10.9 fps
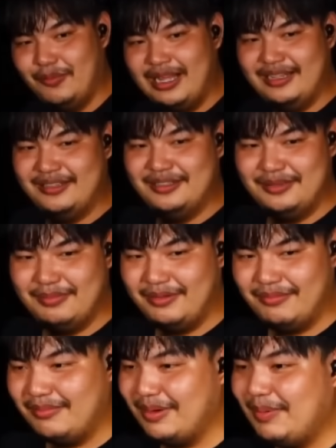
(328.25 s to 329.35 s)
ผมว่า
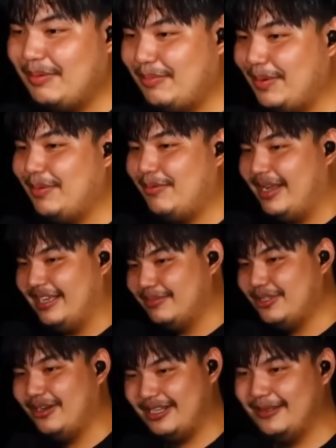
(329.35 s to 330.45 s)
มันมันไม่เป็นไม่เป็นไร
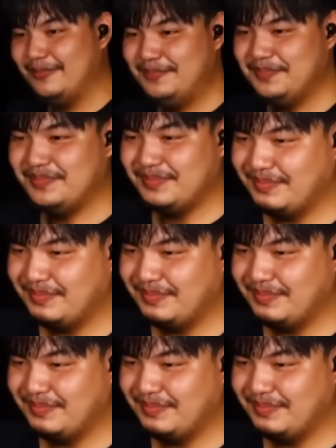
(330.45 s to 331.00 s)
ครับต่อครับ